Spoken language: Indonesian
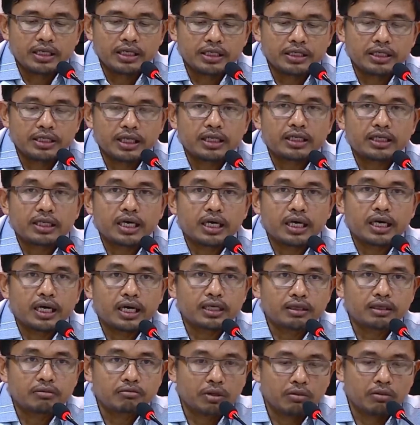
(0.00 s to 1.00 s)

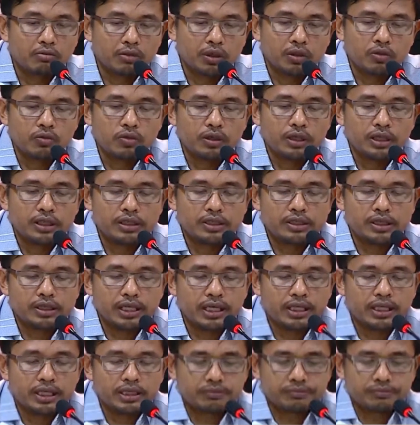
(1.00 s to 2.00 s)
dinyatakan memenuhi
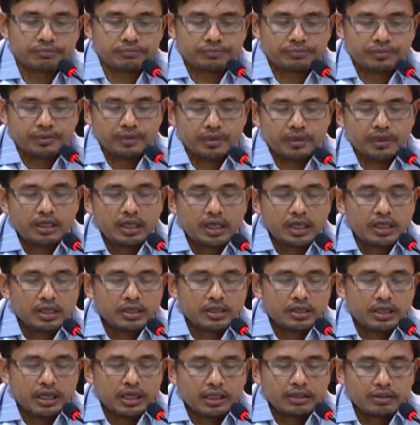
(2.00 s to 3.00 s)
syarat
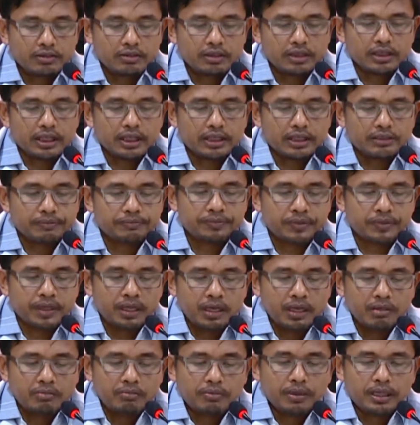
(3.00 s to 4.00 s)
Selanjutnya,
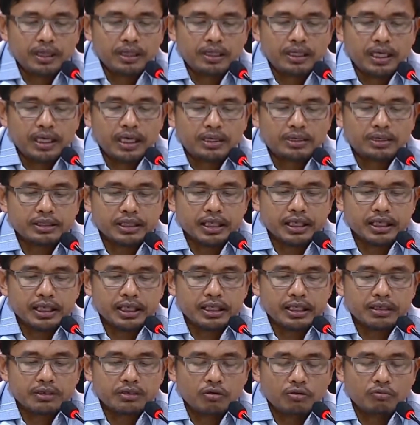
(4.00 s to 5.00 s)
berita
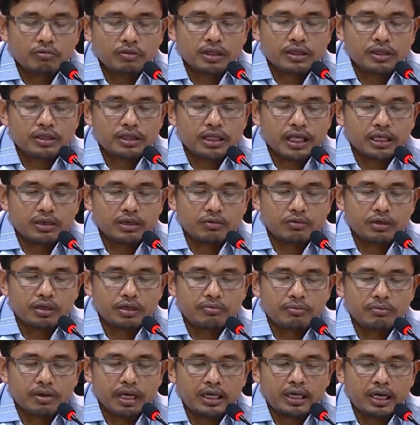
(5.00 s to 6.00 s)
acara nomor
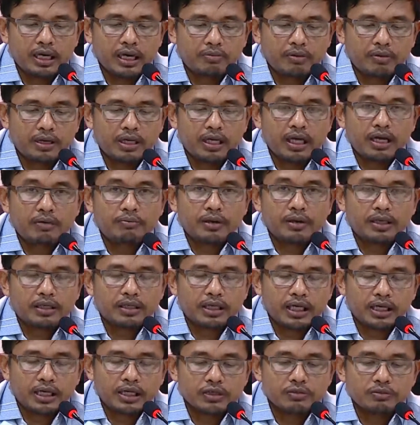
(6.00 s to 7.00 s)

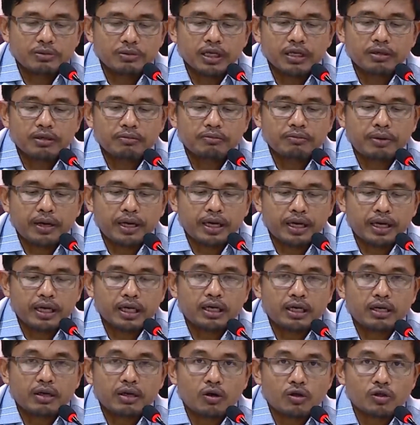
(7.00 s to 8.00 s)
1588 garis miring
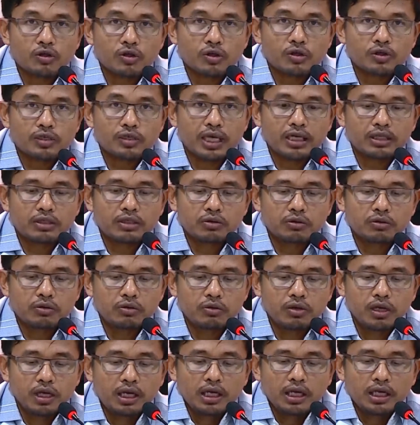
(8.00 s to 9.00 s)
PL
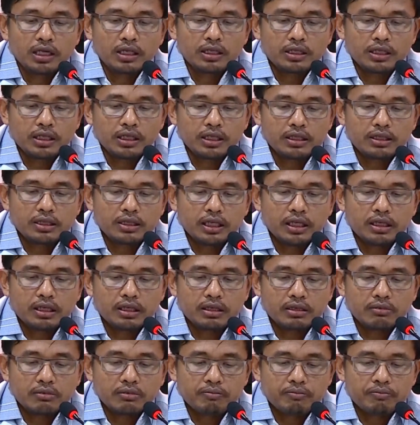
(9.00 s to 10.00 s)
01 titik
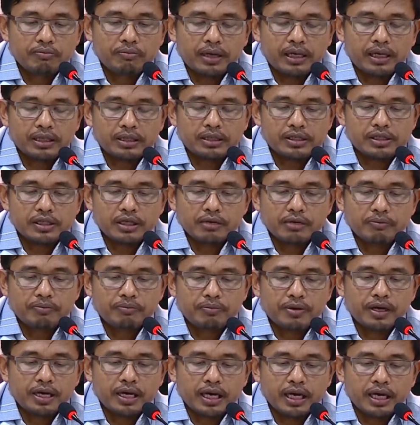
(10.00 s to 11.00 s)
4 strip
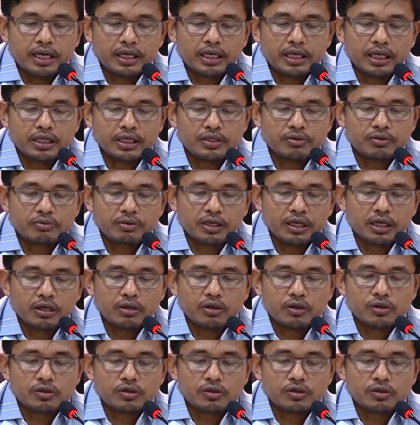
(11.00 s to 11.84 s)
BA garis miring